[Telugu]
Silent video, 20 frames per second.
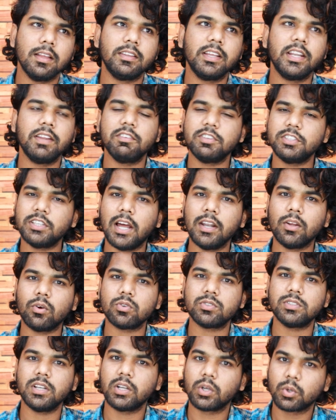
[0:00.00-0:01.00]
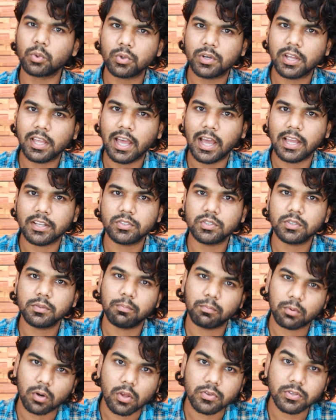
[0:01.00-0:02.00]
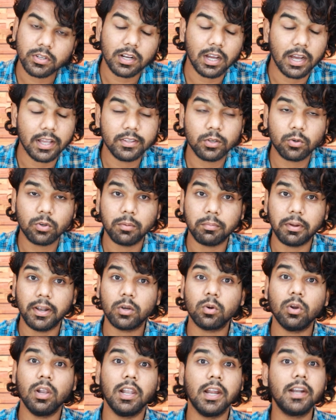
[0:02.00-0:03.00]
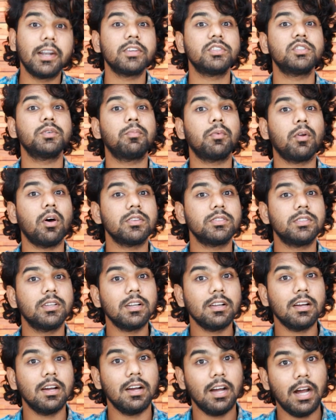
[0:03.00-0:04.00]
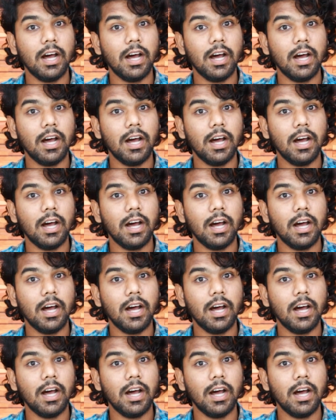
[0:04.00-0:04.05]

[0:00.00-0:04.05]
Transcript: దీని విషయానికి వస్తే టూ గియాచ్ ప్రాసెసర్ అది కూడా మనకు లేటెస్ట్ ప్రాసెసర్